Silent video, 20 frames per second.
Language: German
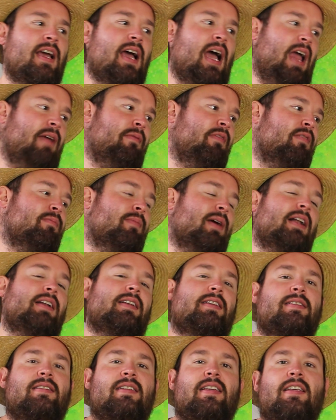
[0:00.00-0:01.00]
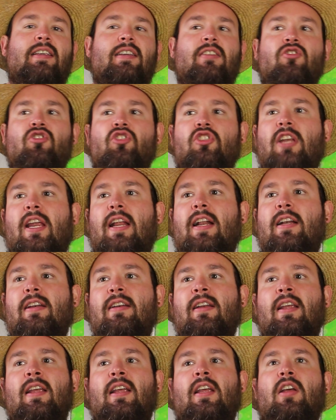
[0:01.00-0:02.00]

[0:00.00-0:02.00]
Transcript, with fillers: einfach mal das Ding hinstellen